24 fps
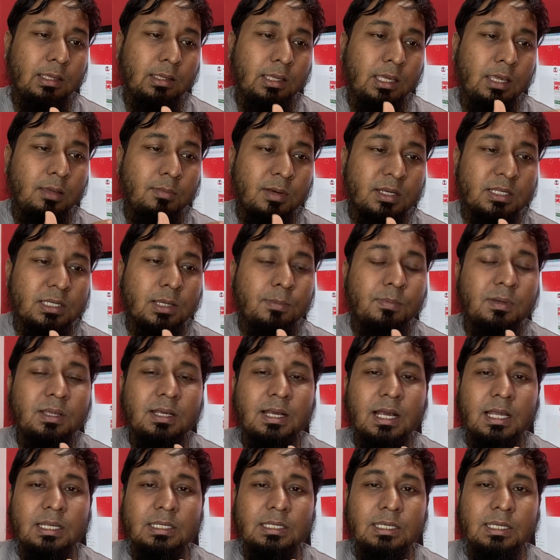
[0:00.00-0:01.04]
এই মাসে আপনি
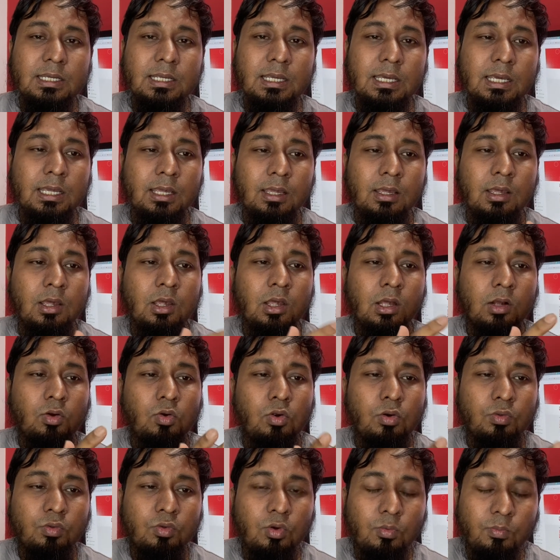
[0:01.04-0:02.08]
কাজ শিখে
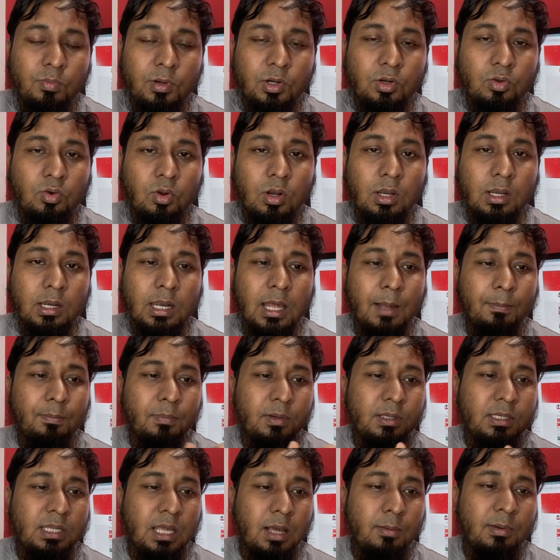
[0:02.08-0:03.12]
কোর্স কমপ্লিট করলেন
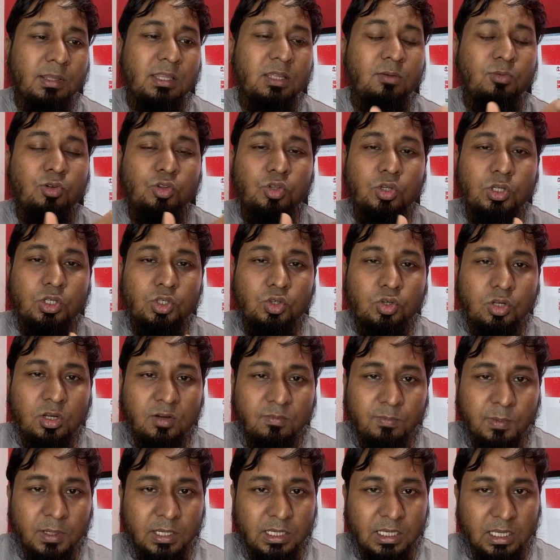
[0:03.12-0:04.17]
আপনি যে আমাদের মতো
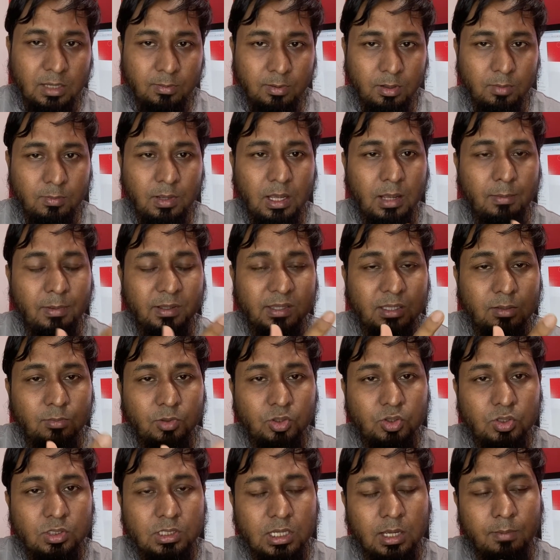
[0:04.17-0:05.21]
স্টুডেন্ট পেয়ে যাবেন বা আমাদের
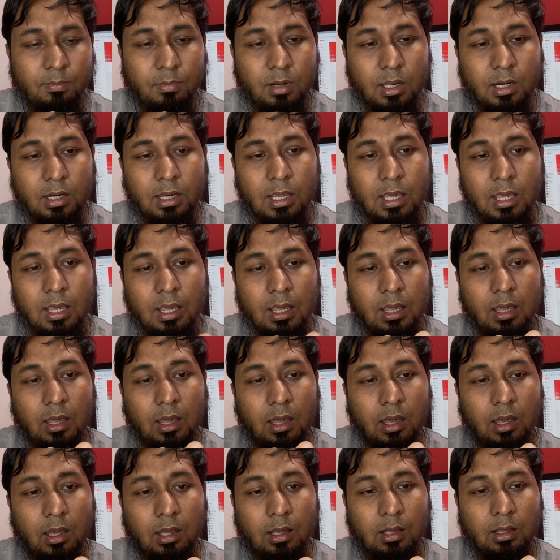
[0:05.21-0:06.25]
মতো যে আপনার
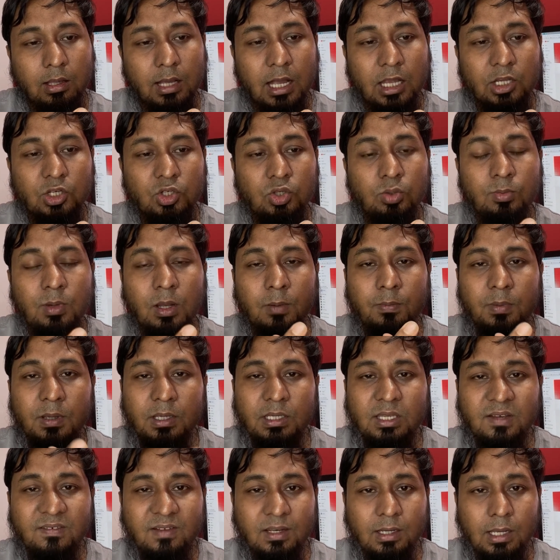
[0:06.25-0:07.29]
কাস্টমার
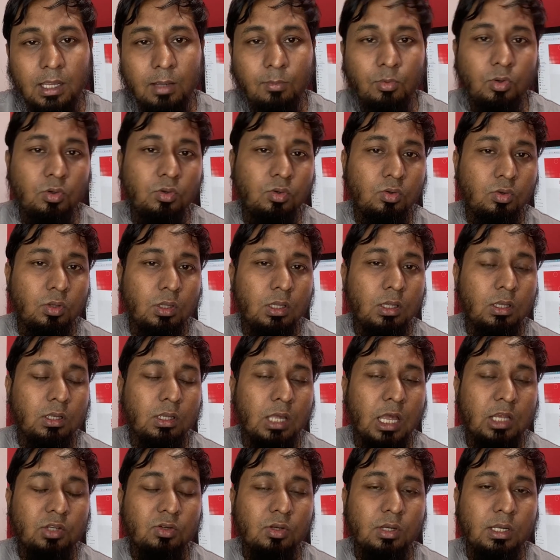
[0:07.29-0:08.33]
পেয়ে যাবেন এমন
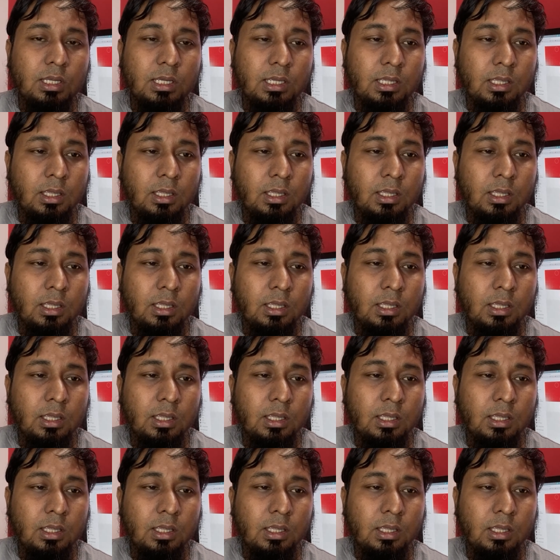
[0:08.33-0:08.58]
আসলে